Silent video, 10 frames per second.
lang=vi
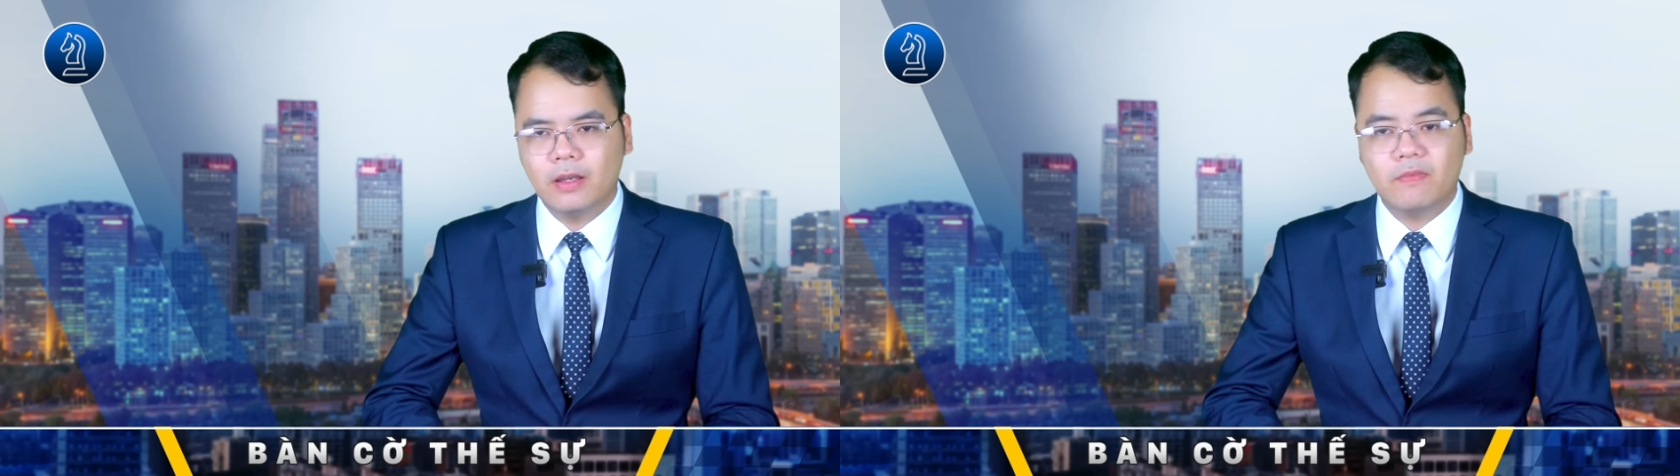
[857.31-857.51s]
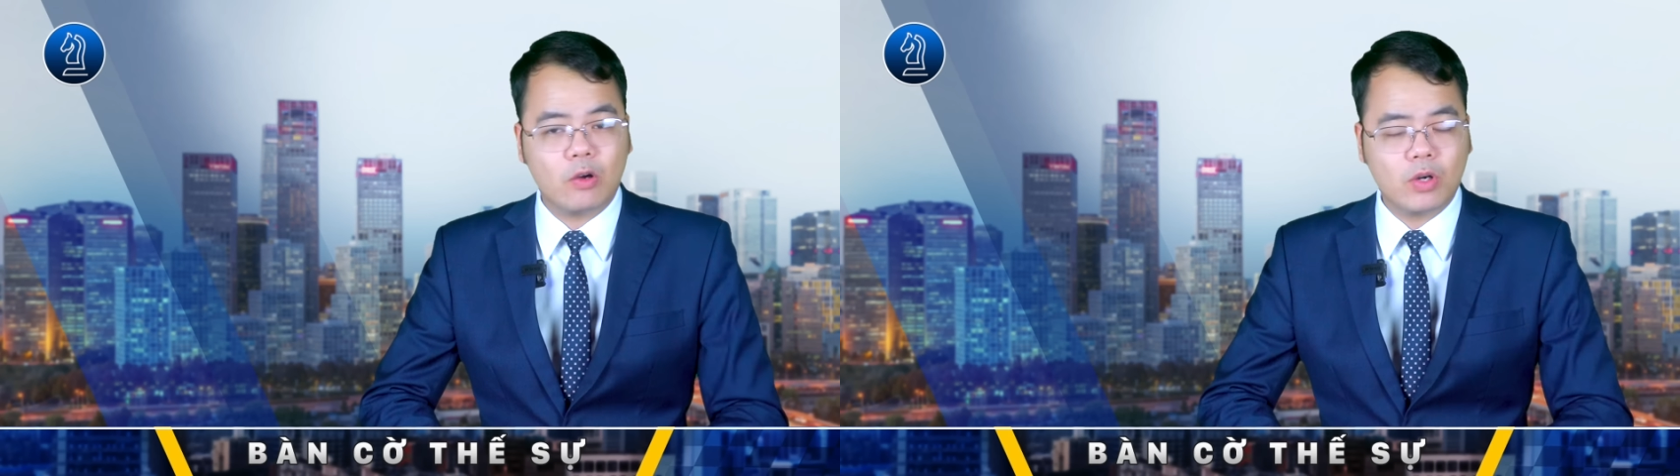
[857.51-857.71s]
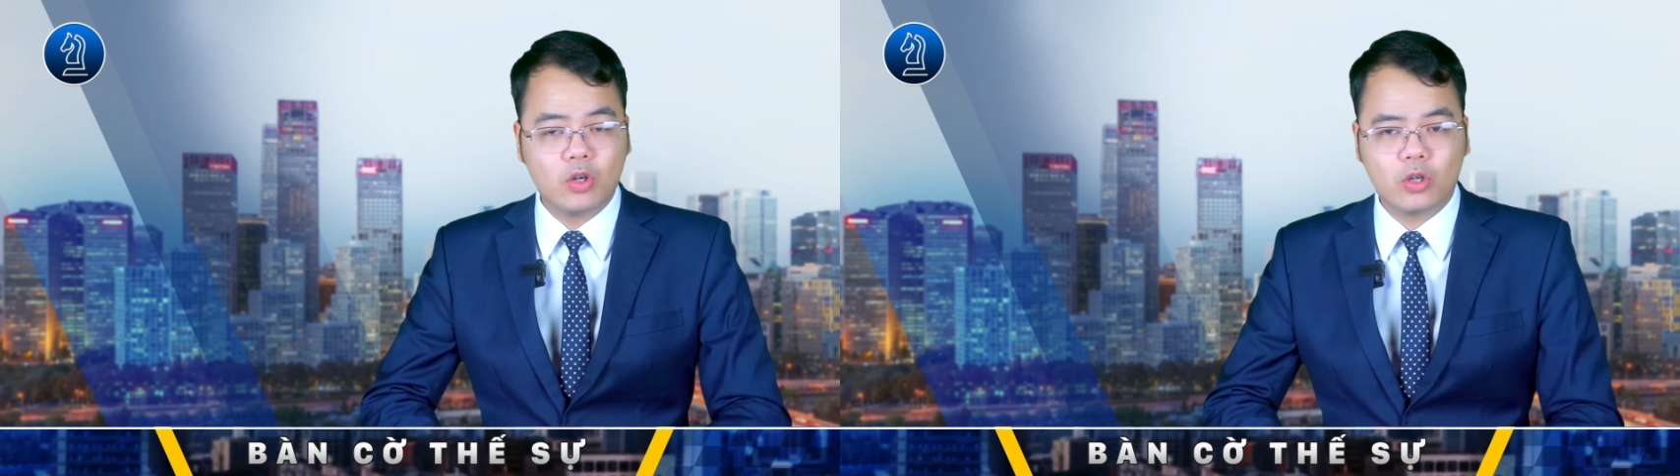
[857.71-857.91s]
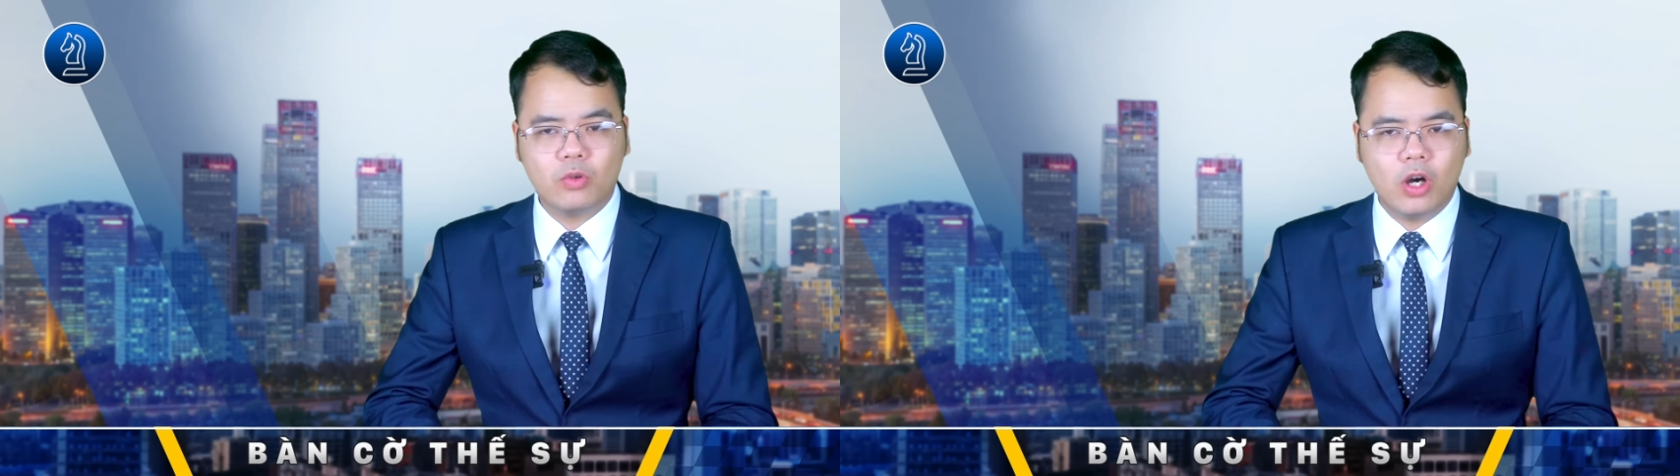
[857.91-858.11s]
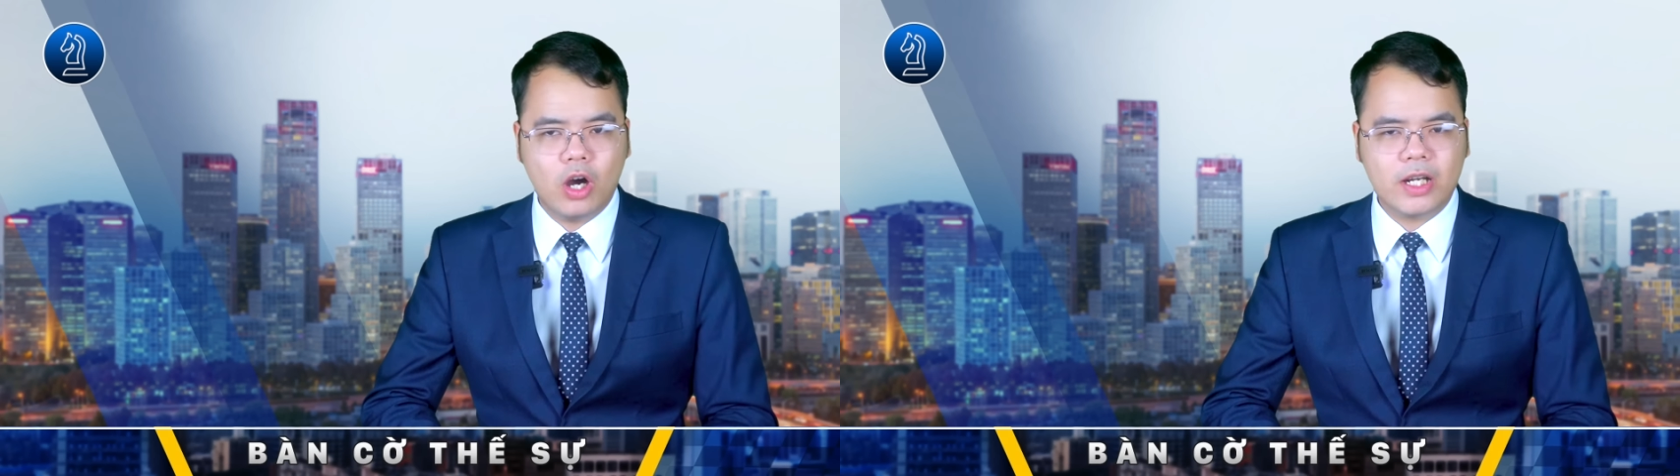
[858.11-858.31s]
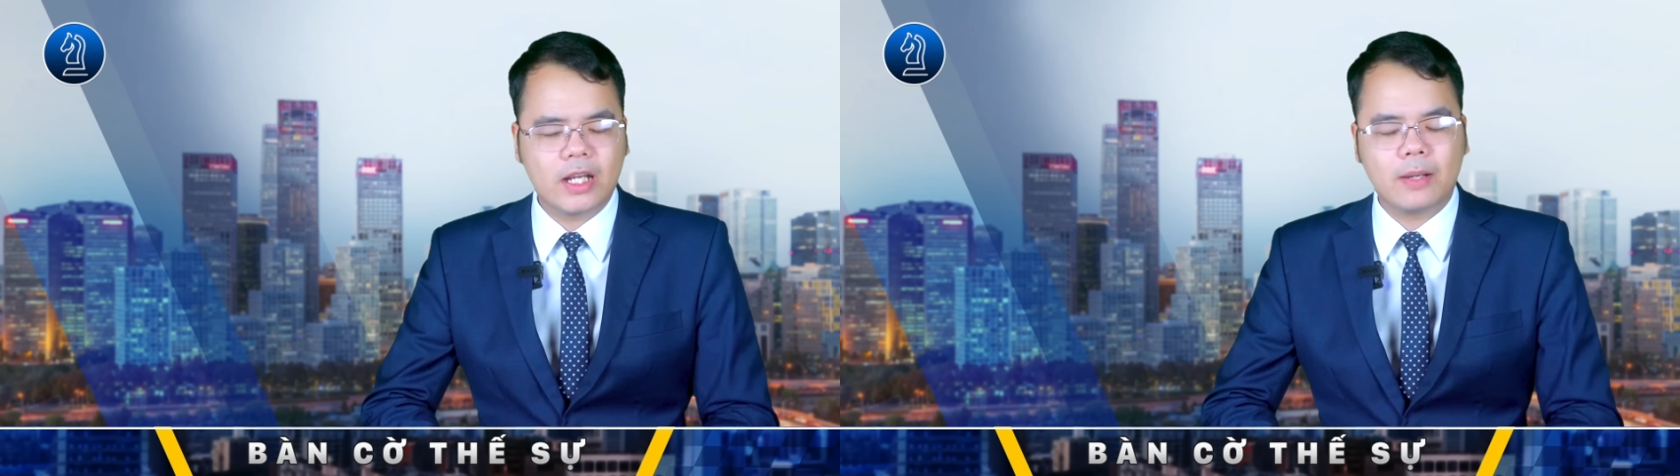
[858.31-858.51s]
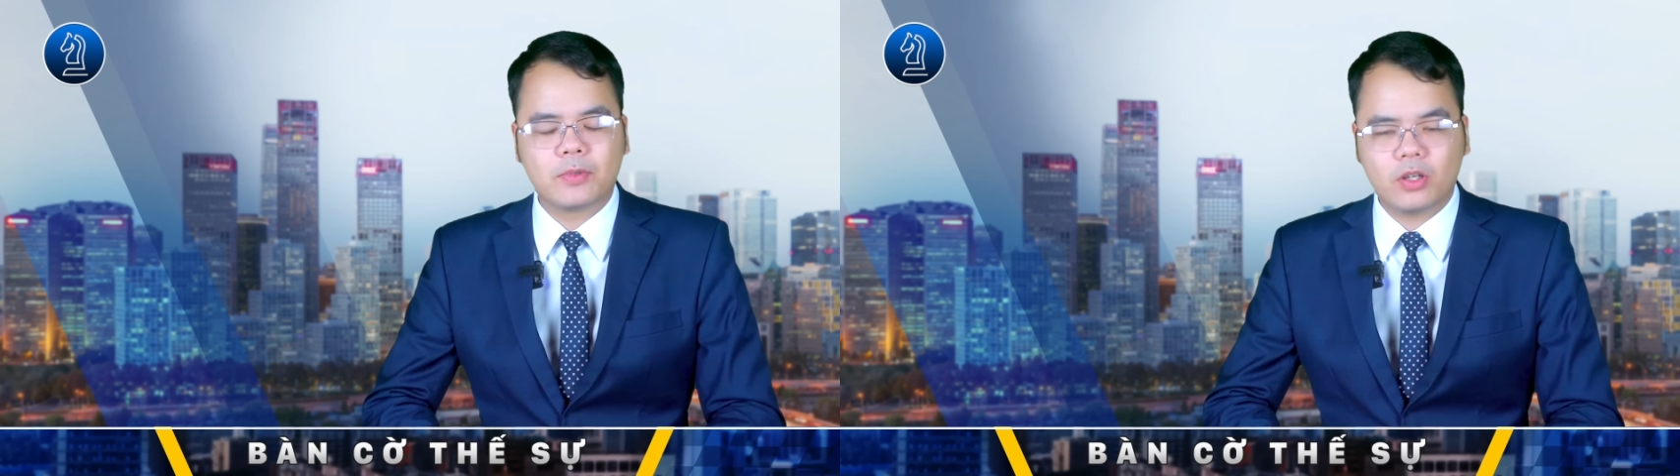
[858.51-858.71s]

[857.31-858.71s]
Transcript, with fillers: và quân đội của họ đang gặp